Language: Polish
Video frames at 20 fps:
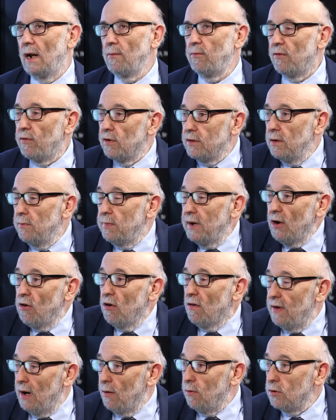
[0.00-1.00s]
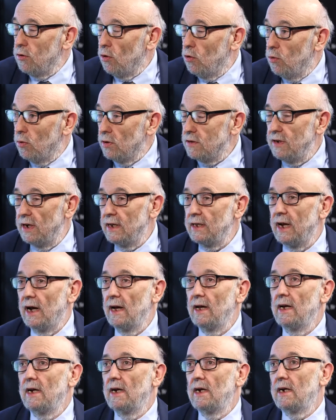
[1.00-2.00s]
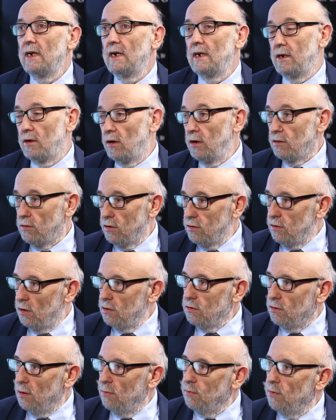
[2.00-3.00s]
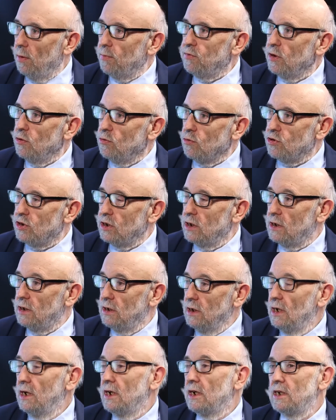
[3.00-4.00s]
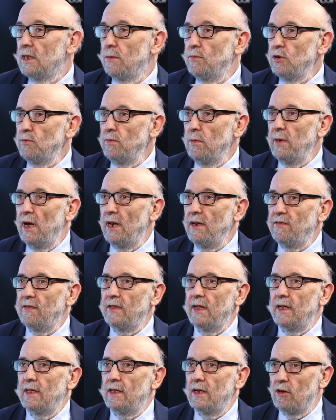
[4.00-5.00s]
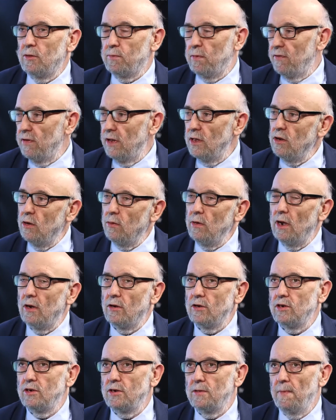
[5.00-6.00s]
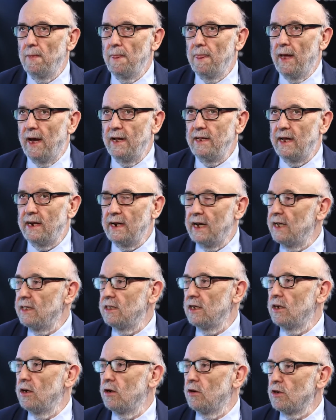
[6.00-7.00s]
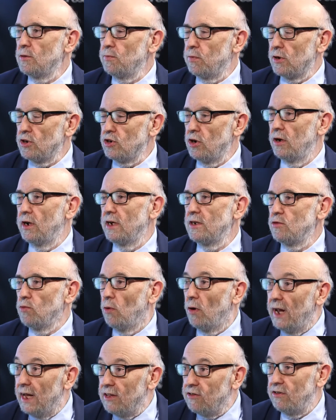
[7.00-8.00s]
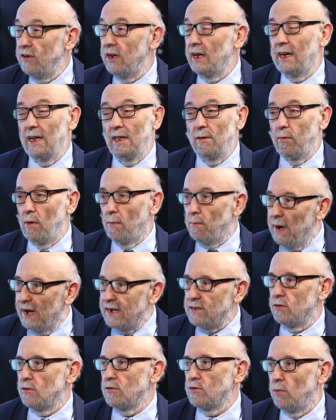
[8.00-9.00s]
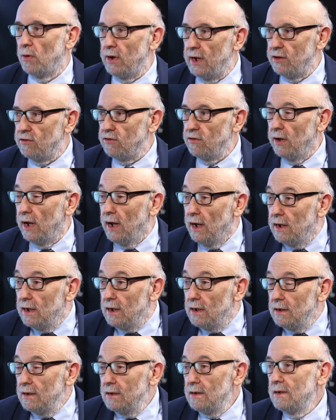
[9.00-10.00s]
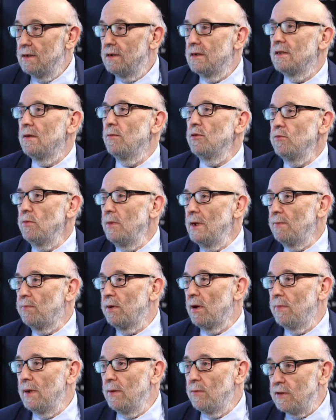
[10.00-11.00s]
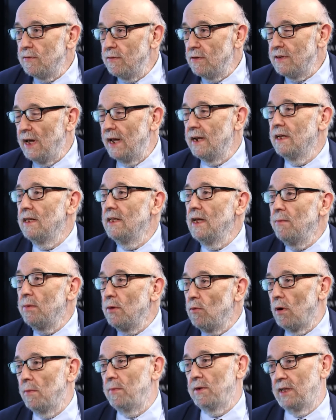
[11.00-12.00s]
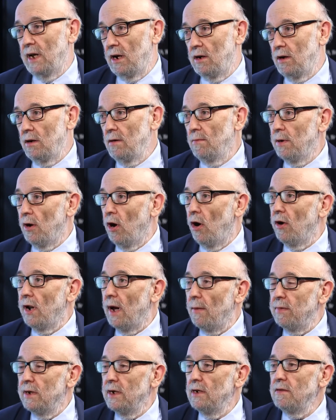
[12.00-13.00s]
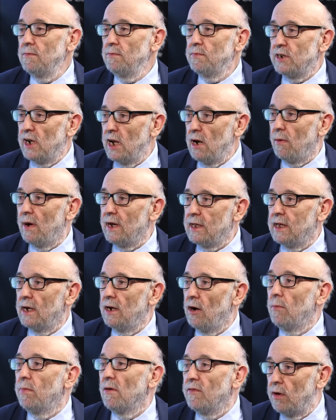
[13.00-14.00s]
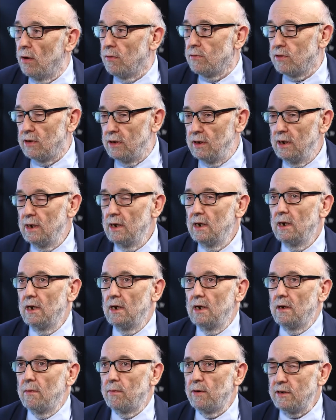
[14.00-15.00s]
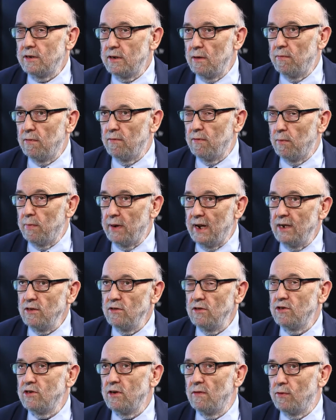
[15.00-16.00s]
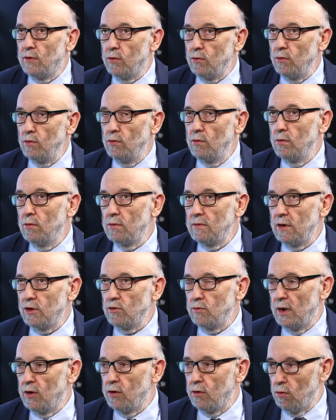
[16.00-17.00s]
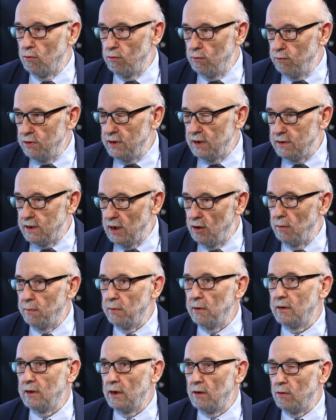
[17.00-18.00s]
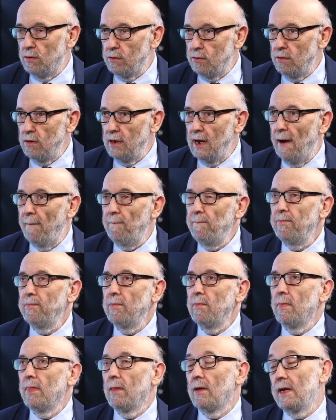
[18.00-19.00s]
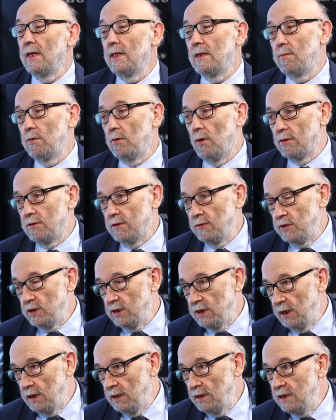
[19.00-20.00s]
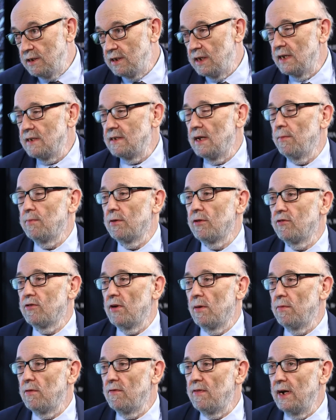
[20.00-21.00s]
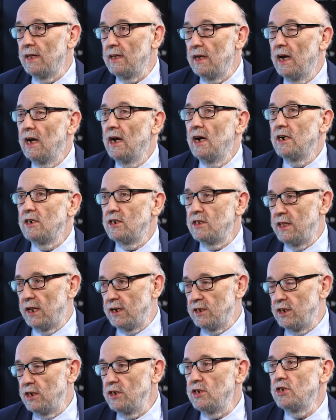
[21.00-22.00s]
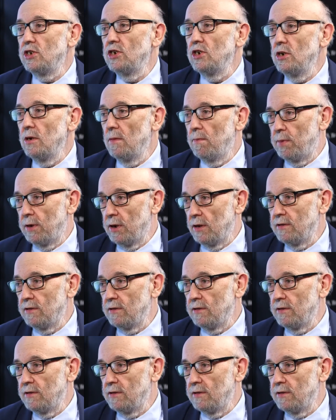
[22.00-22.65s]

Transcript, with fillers: albo wody brakowało do mhm. chłodzenia. No i to, to, to było przy dużych. Gdybyśmy mieli wtedy odpowiednią ilość energetyki rozproszonej, słonecznej, kiedy było bardzo słonecznie, mhm. to byśmy mieli problem rozwiązany. Nie byłoby tego, bo ona by przejęła te obowiązki. Mhm. Proszę sobie wyobrazić, że w grudniu zeszłego roku, 25 grudnia, kiedy było oczywiście niskie zapotrzebowanie, 40%